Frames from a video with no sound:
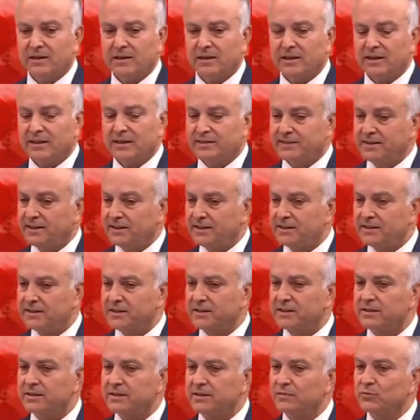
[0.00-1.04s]
E, ee, 8
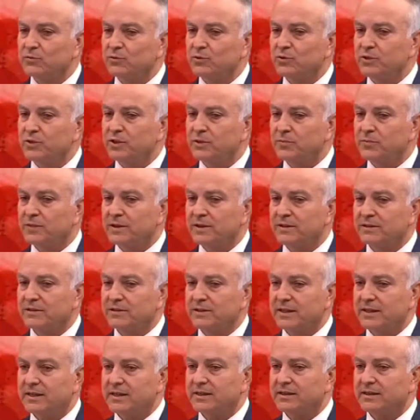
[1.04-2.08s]
yıldır bunu yapan
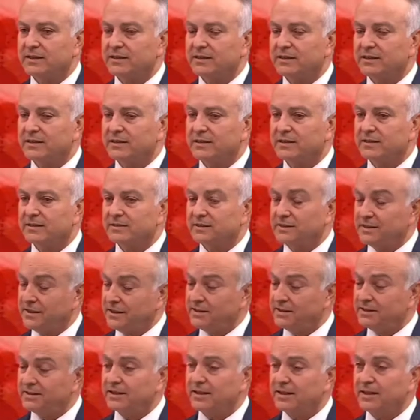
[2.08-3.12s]
e, ee,
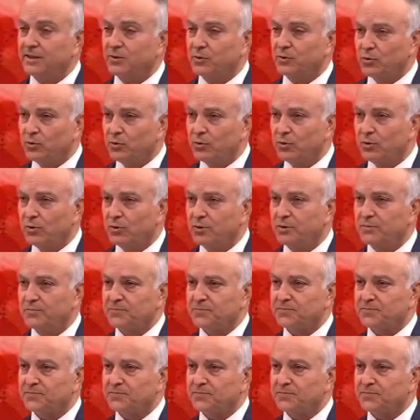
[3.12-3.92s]
8 tane gönüllü